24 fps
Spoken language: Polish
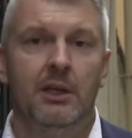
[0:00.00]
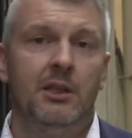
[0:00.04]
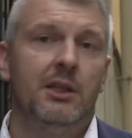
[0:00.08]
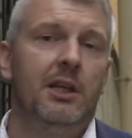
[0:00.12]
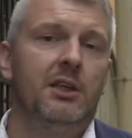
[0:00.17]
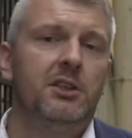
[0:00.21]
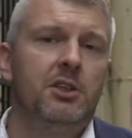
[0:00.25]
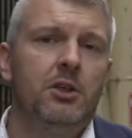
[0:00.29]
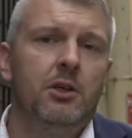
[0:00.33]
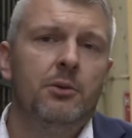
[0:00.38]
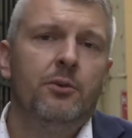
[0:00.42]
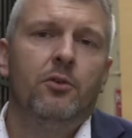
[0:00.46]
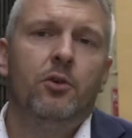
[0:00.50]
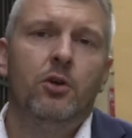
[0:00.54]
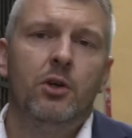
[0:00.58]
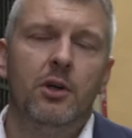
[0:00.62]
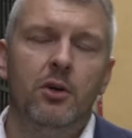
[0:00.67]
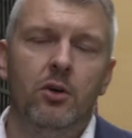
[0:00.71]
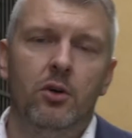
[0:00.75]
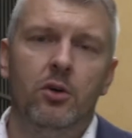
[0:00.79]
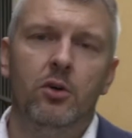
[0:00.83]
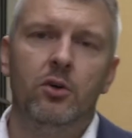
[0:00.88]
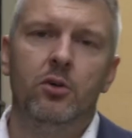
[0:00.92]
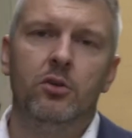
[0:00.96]
Dlaczego w
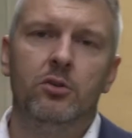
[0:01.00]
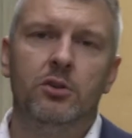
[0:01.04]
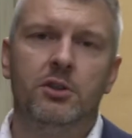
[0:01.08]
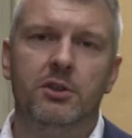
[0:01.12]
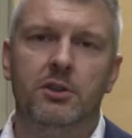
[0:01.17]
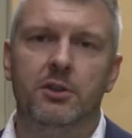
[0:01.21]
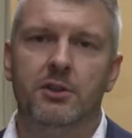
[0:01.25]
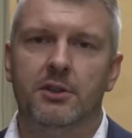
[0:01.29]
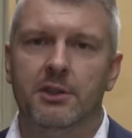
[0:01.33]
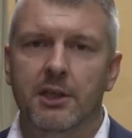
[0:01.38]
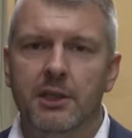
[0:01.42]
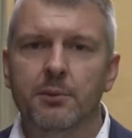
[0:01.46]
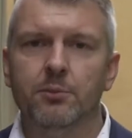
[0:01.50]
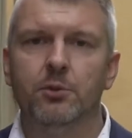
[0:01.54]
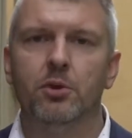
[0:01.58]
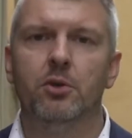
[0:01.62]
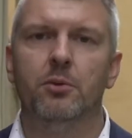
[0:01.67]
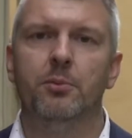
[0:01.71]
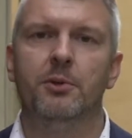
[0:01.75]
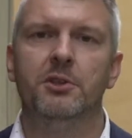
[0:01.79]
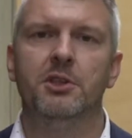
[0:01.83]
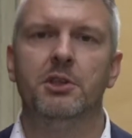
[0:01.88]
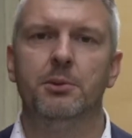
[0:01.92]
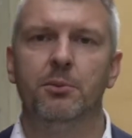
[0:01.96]
ogóle o takim
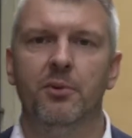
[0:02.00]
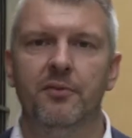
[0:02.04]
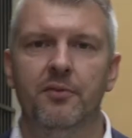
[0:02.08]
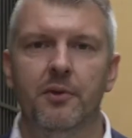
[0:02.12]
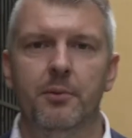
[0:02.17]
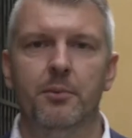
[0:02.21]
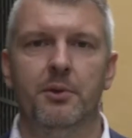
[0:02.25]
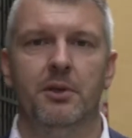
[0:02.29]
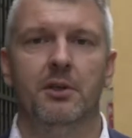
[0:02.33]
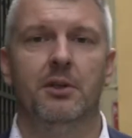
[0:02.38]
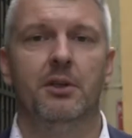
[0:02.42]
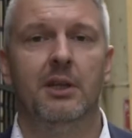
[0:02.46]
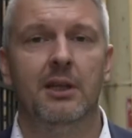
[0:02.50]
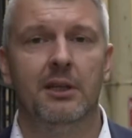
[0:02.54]
dokumencie mówimy?